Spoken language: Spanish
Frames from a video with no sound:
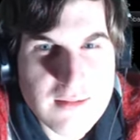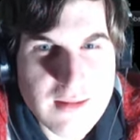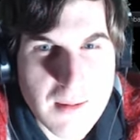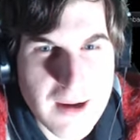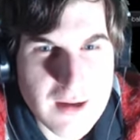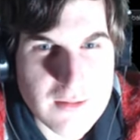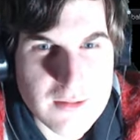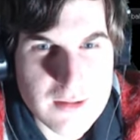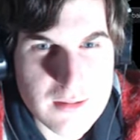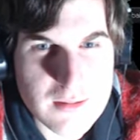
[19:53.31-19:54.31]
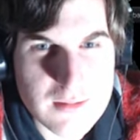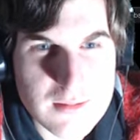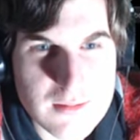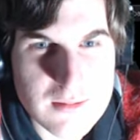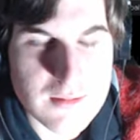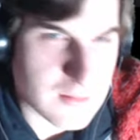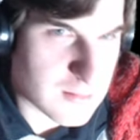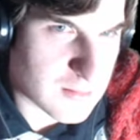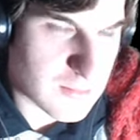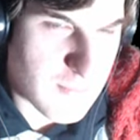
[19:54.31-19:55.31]
de abajo, ¿no?
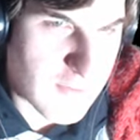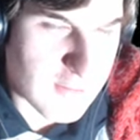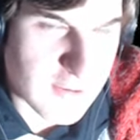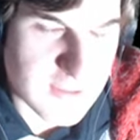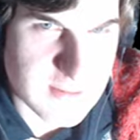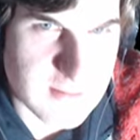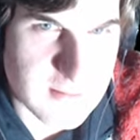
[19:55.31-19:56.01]
¿O que me falta una casa?